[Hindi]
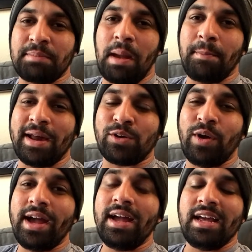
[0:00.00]
एक मेंबर
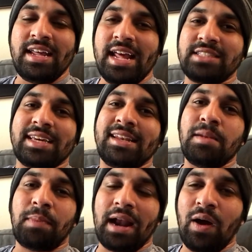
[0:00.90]
को है ये
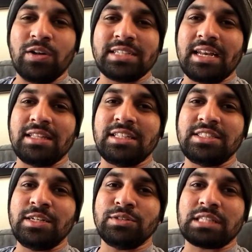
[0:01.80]
चैनल बड़ा हो जाने
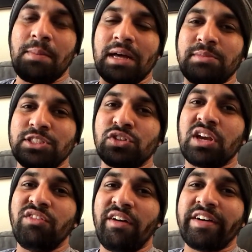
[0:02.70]
दीजिए उसके बाद मैं जो
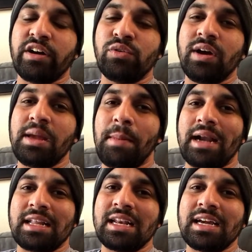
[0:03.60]
गिव अवे करूँगा ये
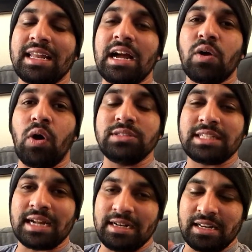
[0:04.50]
मैटर नहीं करेगा कौन
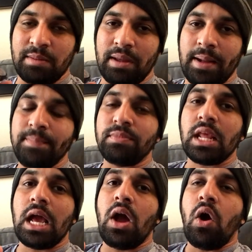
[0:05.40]
सी कंट्री में
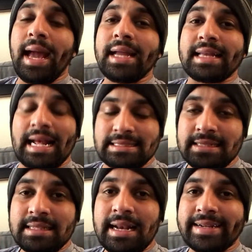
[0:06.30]
मैं
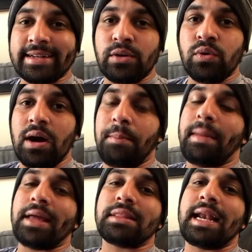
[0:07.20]
कैसे सिलेक्ट करूँगा
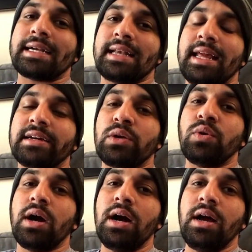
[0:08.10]
मैं सिलेक्ट नहीं
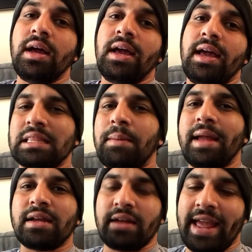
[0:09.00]
करूँगा
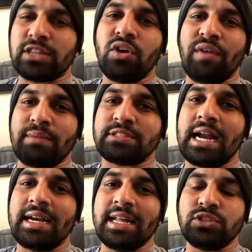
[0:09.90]
मतलब एक एक दो
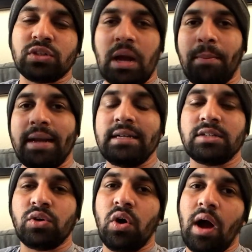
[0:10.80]
वेबसाइट हैं जो
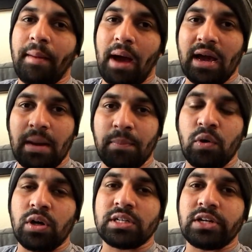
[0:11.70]
कमेंट को अगर
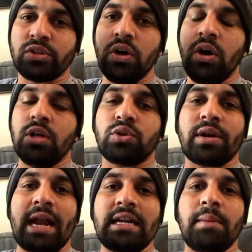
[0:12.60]
अपलोड कर दो
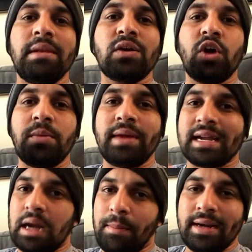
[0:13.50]
तो रैंडमली कोई भी
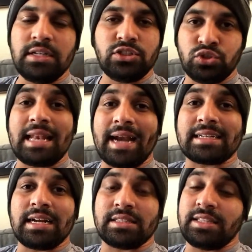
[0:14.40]
एक कमेंट
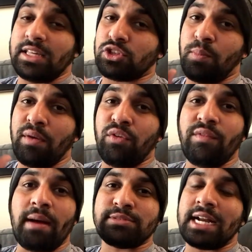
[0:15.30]
सिलेक्ट करती है तो मैं
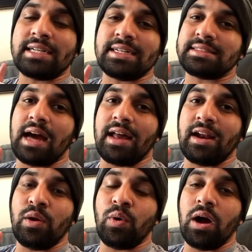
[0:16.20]
वो वेबसाइट का
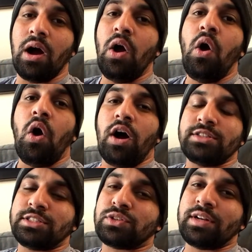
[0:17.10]
सहारा लूँगा
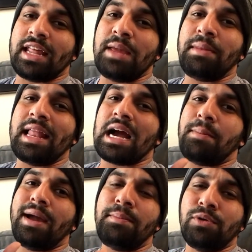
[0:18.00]
और जिसको नहीं
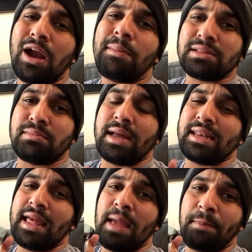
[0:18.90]
मिलेगा भाई बुरा मत
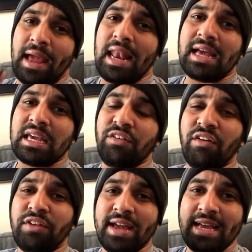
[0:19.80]
मानना है पहला गिव
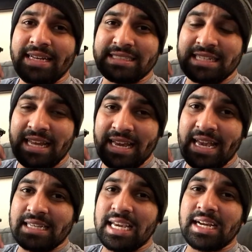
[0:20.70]
अवे है इसलिए
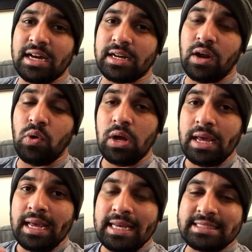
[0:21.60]
एक ही कर रहा हूँ
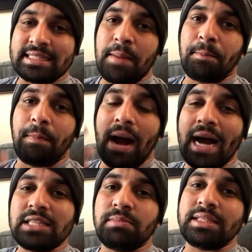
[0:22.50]
इसके
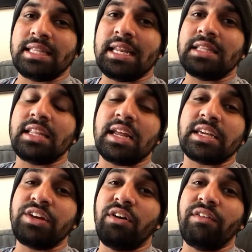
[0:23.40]
बाद मैं धीरे धीरे
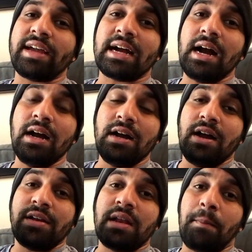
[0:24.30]
गिव अवे का
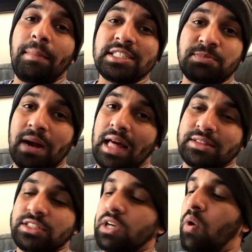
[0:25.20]
नंबर्स
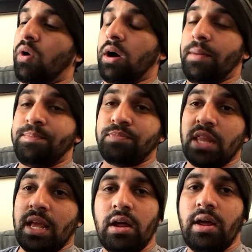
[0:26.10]
बढ़ाते जाऊँगा
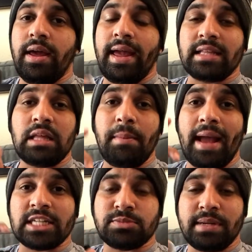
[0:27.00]
एकदम
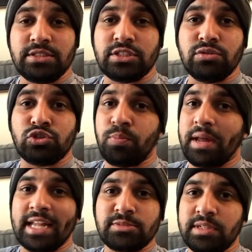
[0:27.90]
एक्सपेंसिव
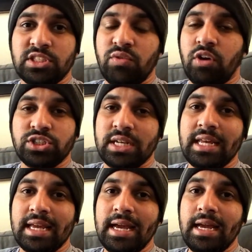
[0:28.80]
सुपर एक्सपेंसिव वॉच
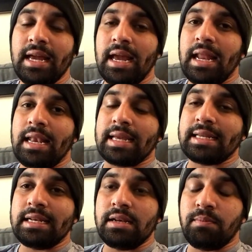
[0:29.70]
नहीं है
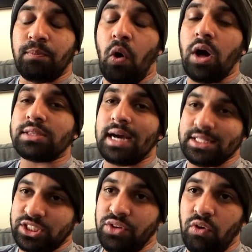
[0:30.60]
लेकिन बहुत
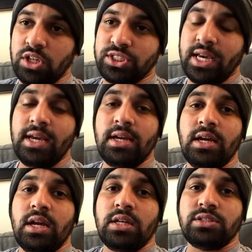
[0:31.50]
अच्छी वॉच है
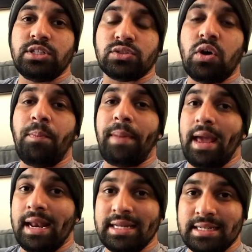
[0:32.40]
जिसको
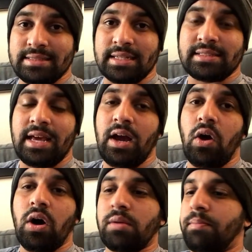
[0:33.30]
पहना जा सकता है
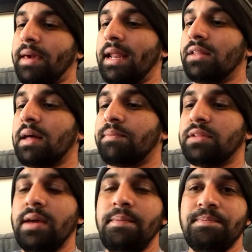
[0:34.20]
और मेरे
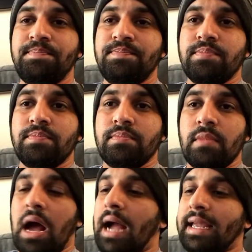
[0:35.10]
हिसाब से
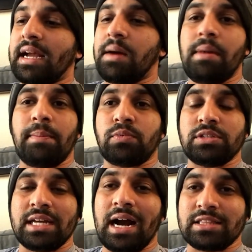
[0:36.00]
आगे का मैं
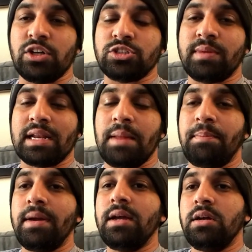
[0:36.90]
आपको दिखाता हूँ उसमें
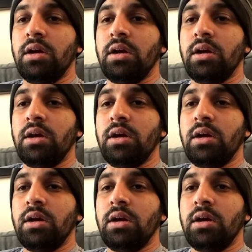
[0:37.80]
क्लिप में